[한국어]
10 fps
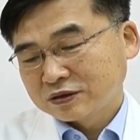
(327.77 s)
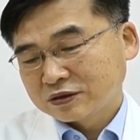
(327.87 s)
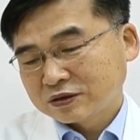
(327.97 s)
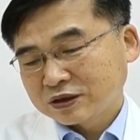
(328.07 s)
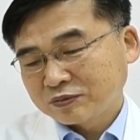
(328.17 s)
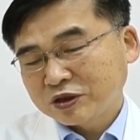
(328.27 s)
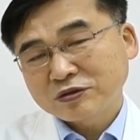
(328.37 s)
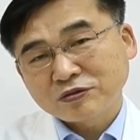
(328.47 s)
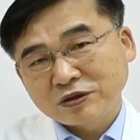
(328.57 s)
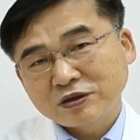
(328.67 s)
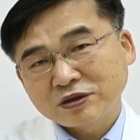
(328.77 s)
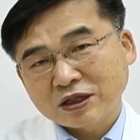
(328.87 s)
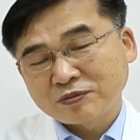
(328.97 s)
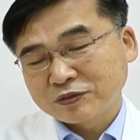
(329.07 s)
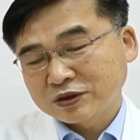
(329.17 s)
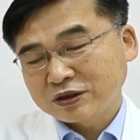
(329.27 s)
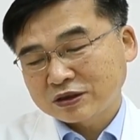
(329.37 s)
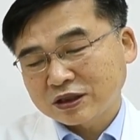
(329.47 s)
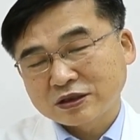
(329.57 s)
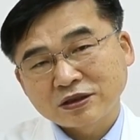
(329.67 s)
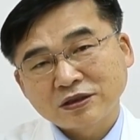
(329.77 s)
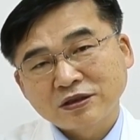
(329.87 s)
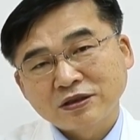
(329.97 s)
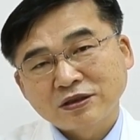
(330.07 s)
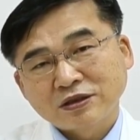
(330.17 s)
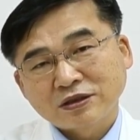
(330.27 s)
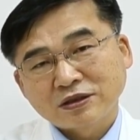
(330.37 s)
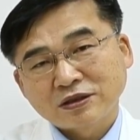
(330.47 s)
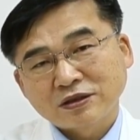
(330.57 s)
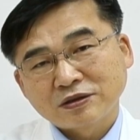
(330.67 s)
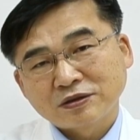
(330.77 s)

그 잠재적으로 있는 사람들이 사실 어,